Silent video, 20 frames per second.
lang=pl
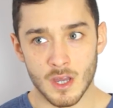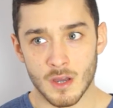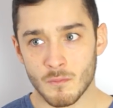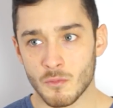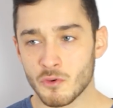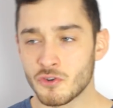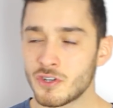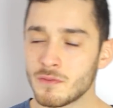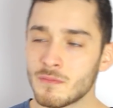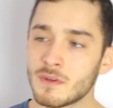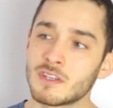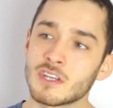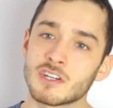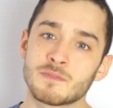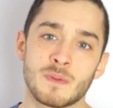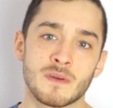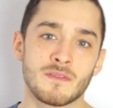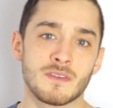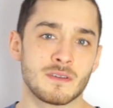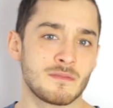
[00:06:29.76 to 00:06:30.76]
musimy też
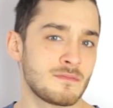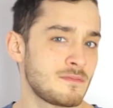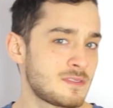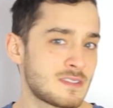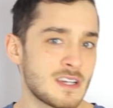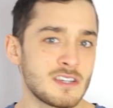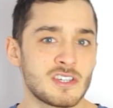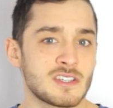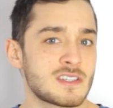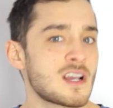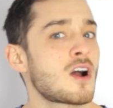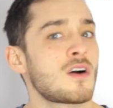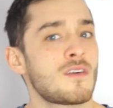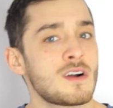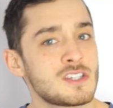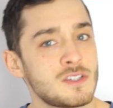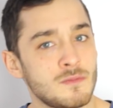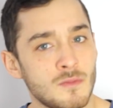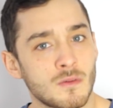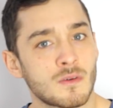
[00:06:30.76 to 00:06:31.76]
w pewnym sensie
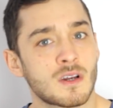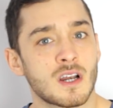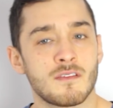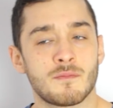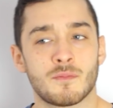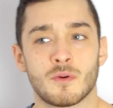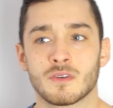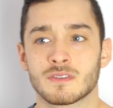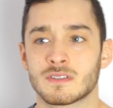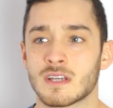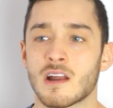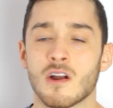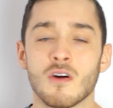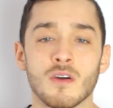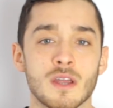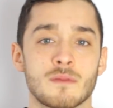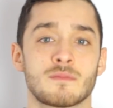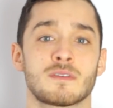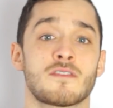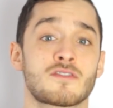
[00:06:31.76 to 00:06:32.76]
zachować zimną krew, bo za
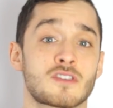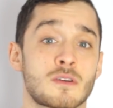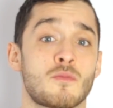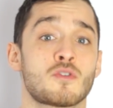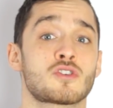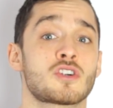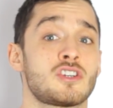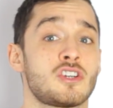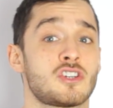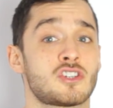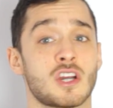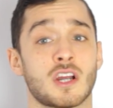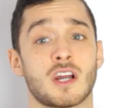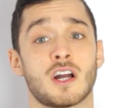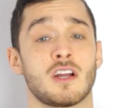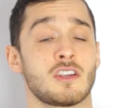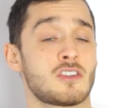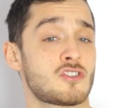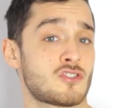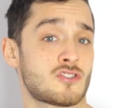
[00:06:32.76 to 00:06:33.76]
rogiem zawsze może się
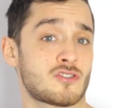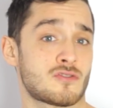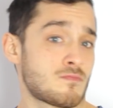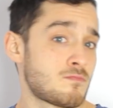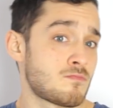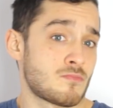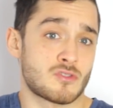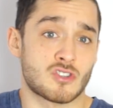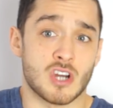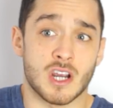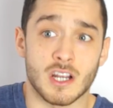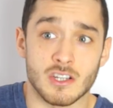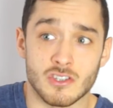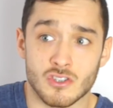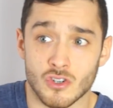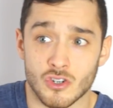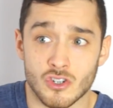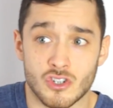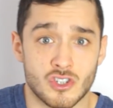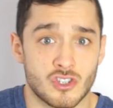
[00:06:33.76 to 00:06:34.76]
czekać, czekać
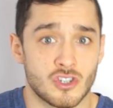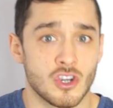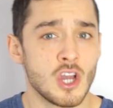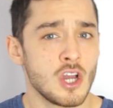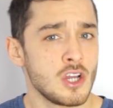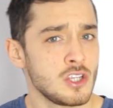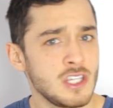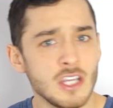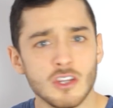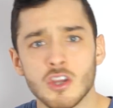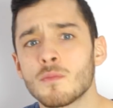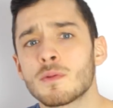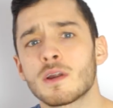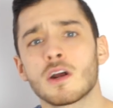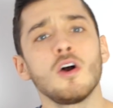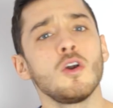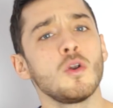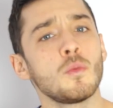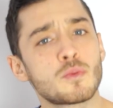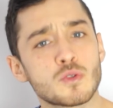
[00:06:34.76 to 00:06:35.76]
coś
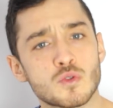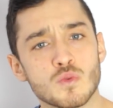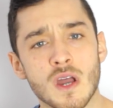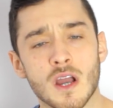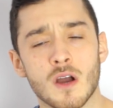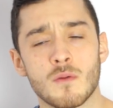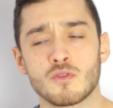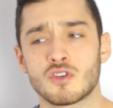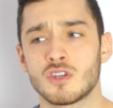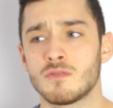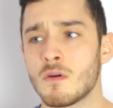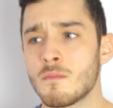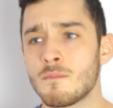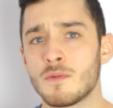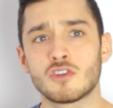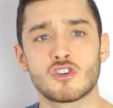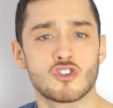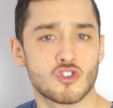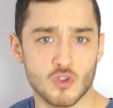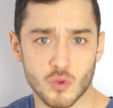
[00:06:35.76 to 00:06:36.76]
niedobrego lub złego. Musimy
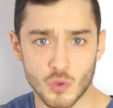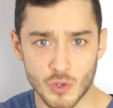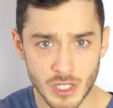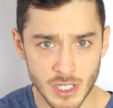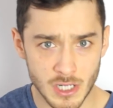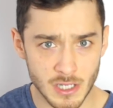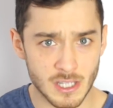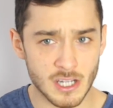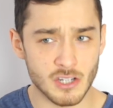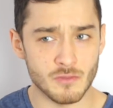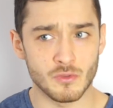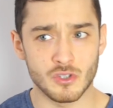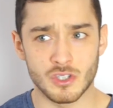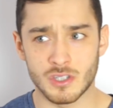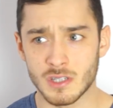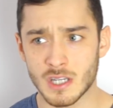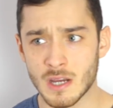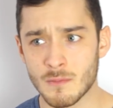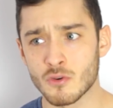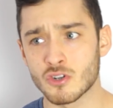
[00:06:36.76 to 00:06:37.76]
być czujni, też
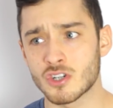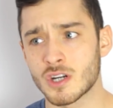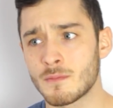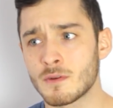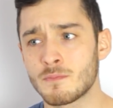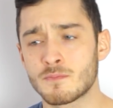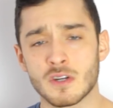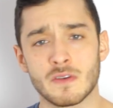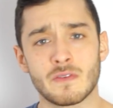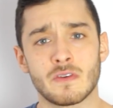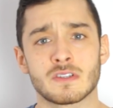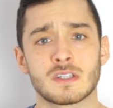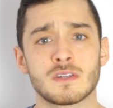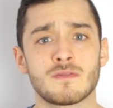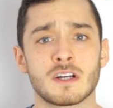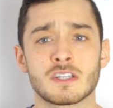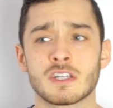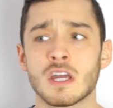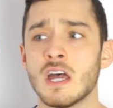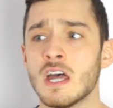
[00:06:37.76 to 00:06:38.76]
nie możemy
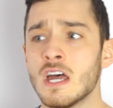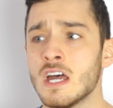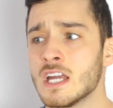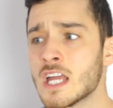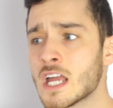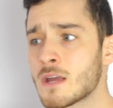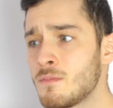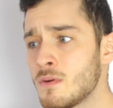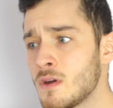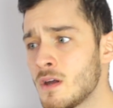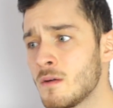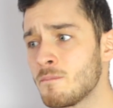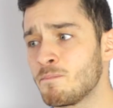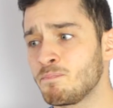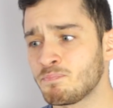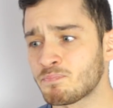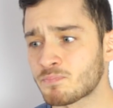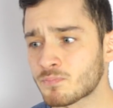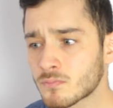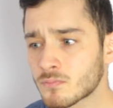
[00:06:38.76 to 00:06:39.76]
przywiązywać jakby